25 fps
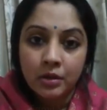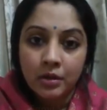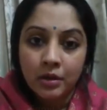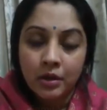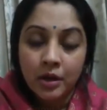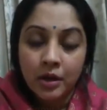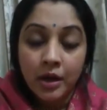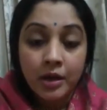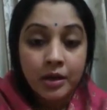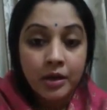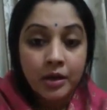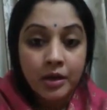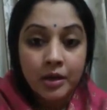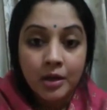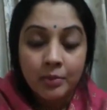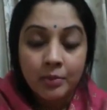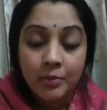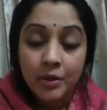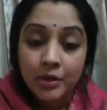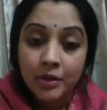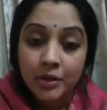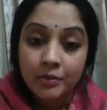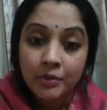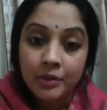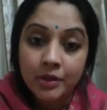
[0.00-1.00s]
லண்டனில்
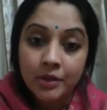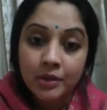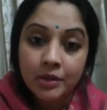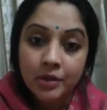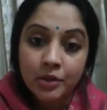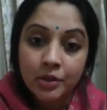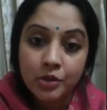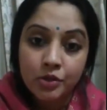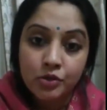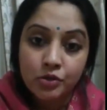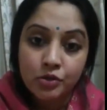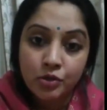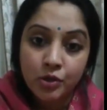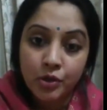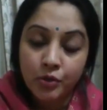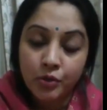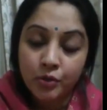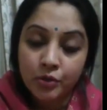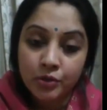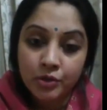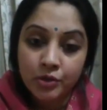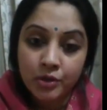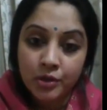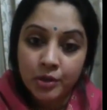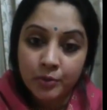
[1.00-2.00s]
மதிவதனன்னு சொல்லி
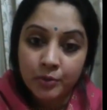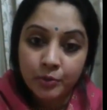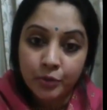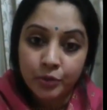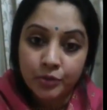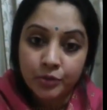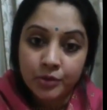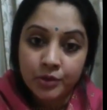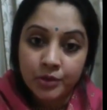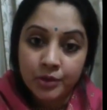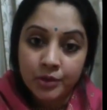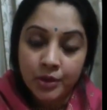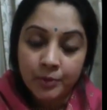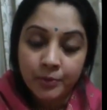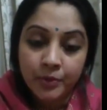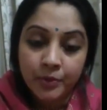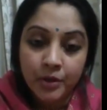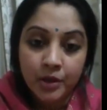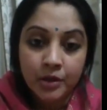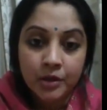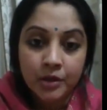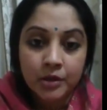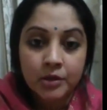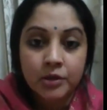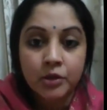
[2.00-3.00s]
ஒருத்தன்ட்டு போகுது அப்புறம்
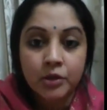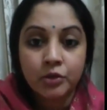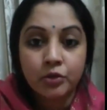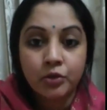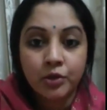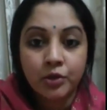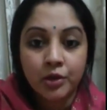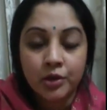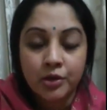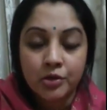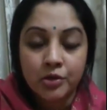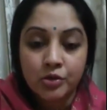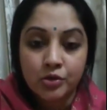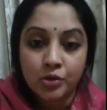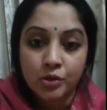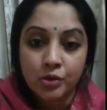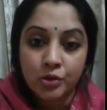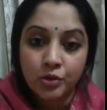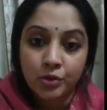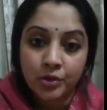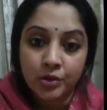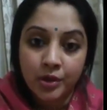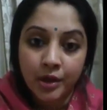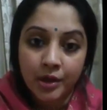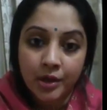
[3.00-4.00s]
அங்கேருந்து குஹனுன்னு சொல்லிட்டு
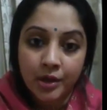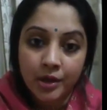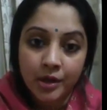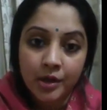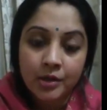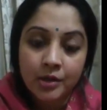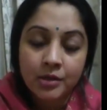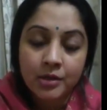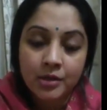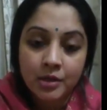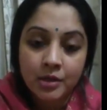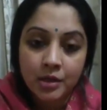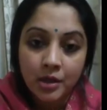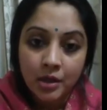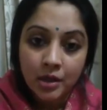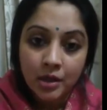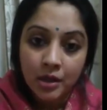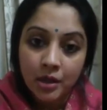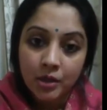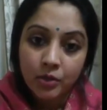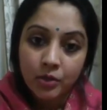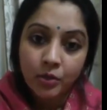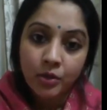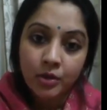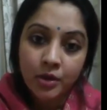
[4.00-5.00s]
ஒரு கேனடில் இது
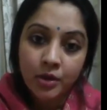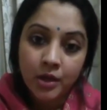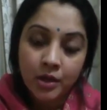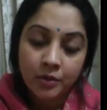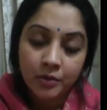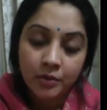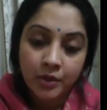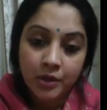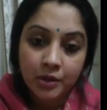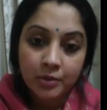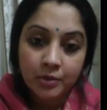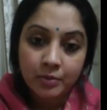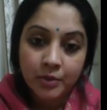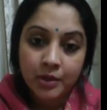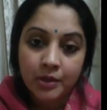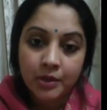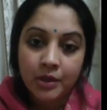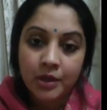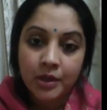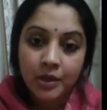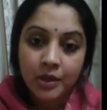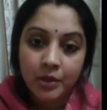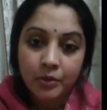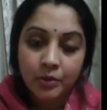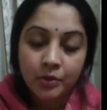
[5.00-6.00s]
இது ஒரு நெட்ஒர்க் மாதிரி
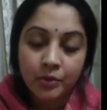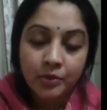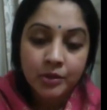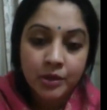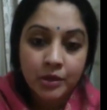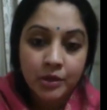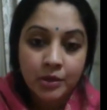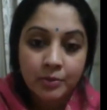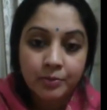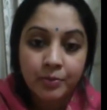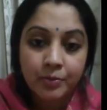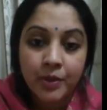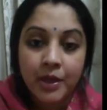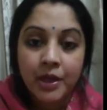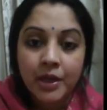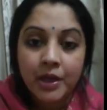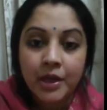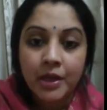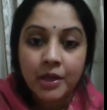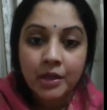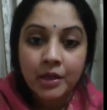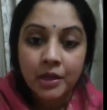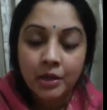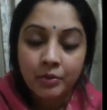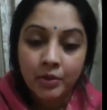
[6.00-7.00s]
இவங்க வந்து
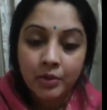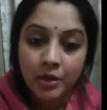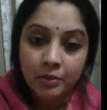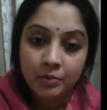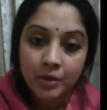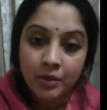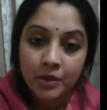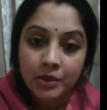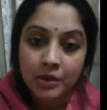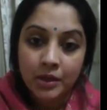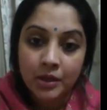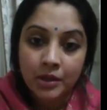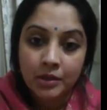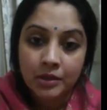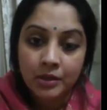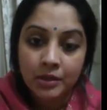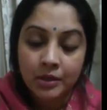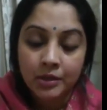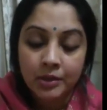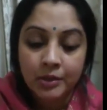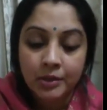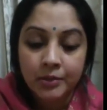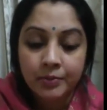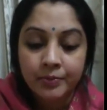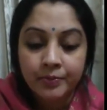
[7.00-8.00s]
கம்ப்ளீட்டாக ஒன் மந்த்லேருந்து
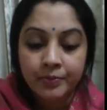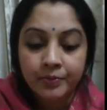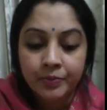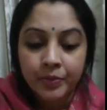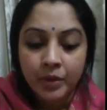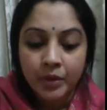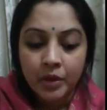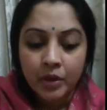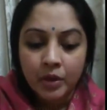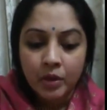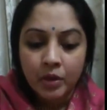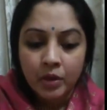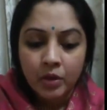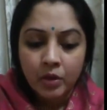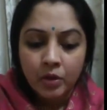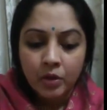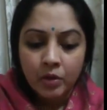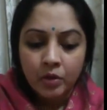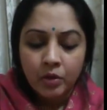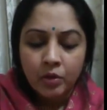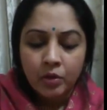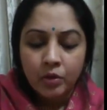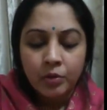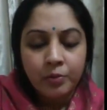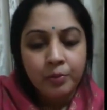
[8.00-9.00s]

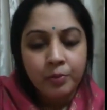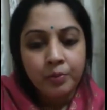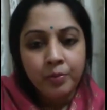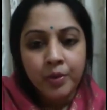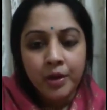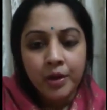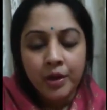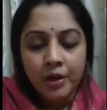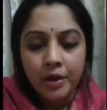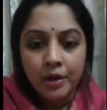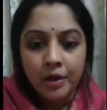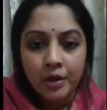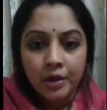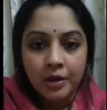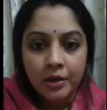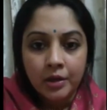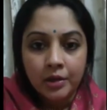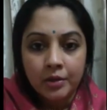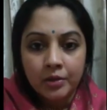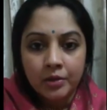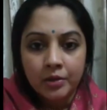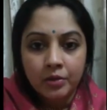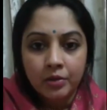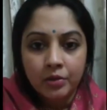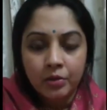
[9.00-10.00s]
ரொம்ப
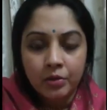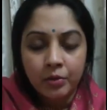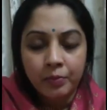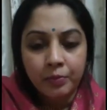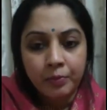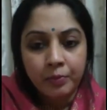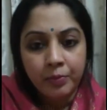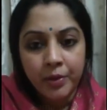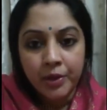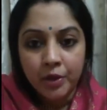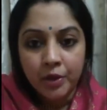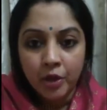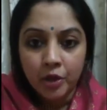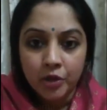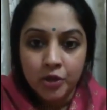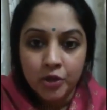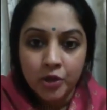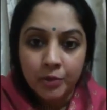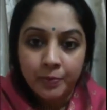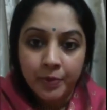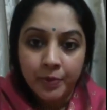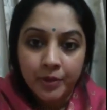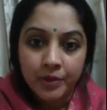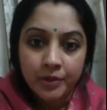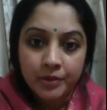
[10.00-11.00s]
ரொம்ப டார்ச்சர்
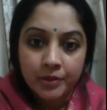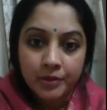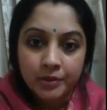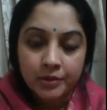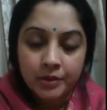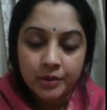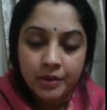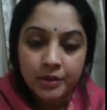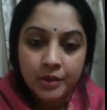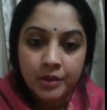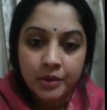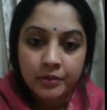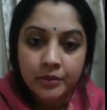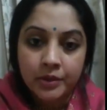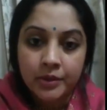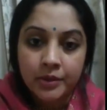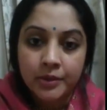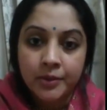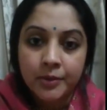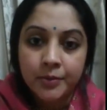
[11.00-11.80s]
பண்ணுறது அதாவது